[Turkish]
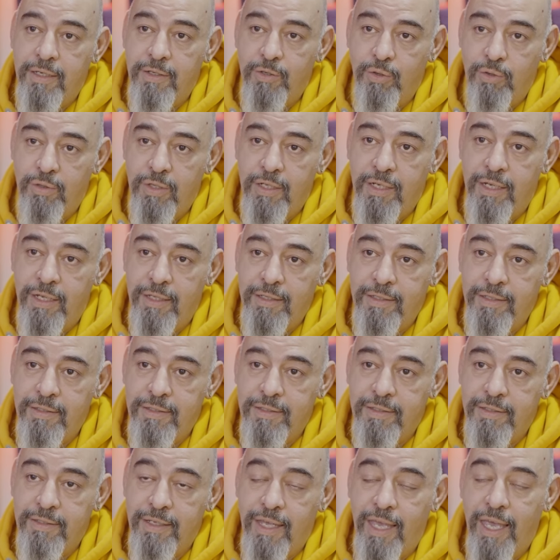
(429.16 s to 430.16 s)
yönelen
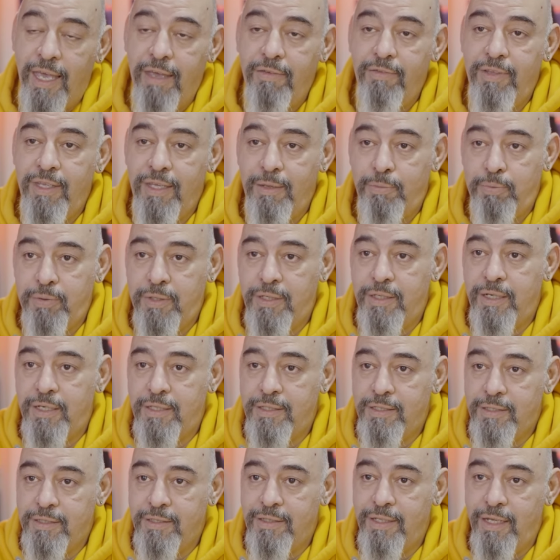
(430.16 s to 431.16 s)
evde yapılan
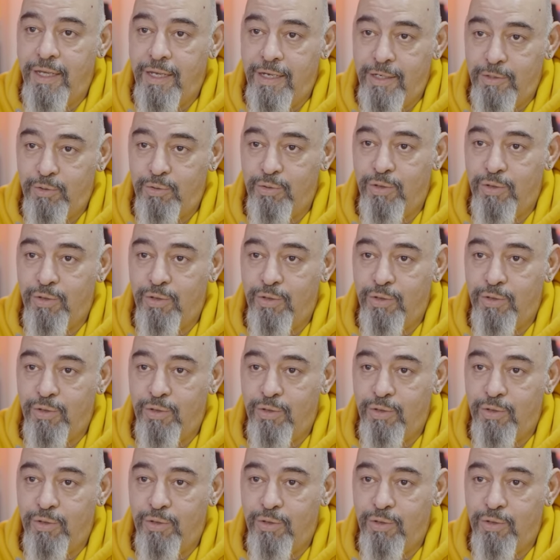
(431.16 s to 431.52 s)
aslında her